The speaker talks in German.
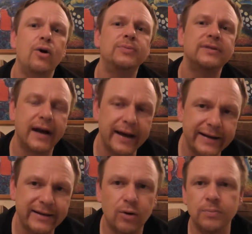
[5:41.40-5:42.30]
Ums
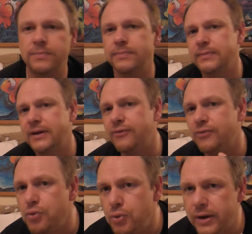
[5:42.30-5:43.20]
Reiten, um
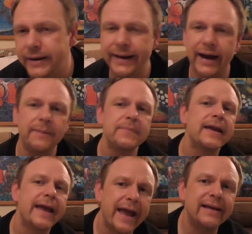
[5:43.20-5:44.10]
Gefühle. Naja,
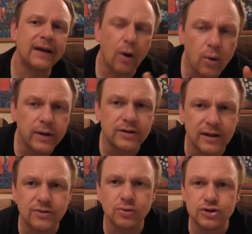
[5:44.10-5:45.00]
er ist auch jetzt
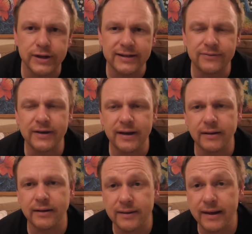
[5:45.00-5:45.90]
nicht so schlecht, wie ich
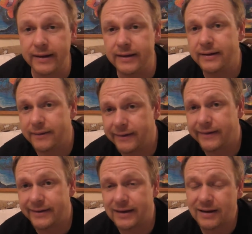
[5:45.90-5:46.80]
jetzt eigentlich
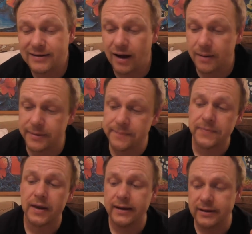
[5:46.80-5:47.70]
gedacht habe.
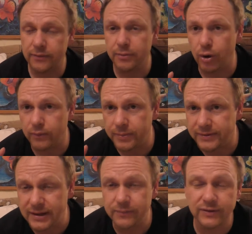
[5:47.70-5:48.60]
Der Film bekommt von mir
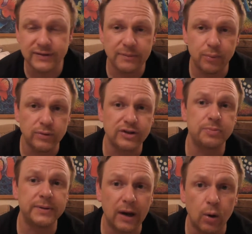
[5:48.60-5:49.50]
7 von 10 Punkten.
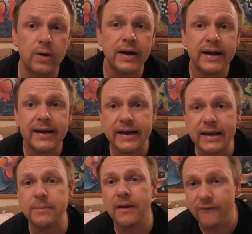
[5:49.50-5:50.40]
Spielt er auch
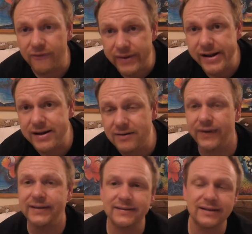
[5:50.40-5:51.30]
im wilden
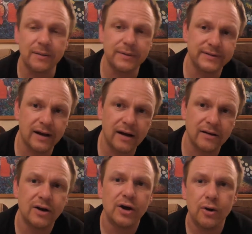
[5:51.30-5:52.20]
Westen, kann man
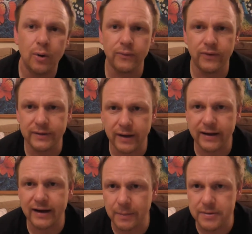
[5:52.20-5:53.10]
sagen. Und von
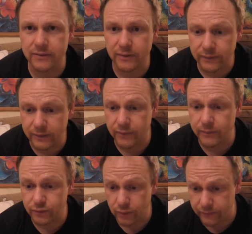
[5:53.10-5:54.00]
daher kann man sich den
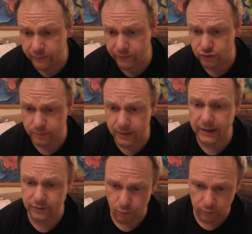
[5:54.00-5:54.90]
Film auf jeden Fall schon mal
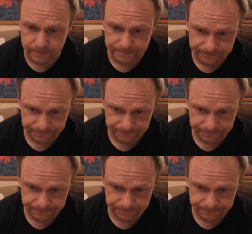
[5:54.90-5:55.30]
angucken.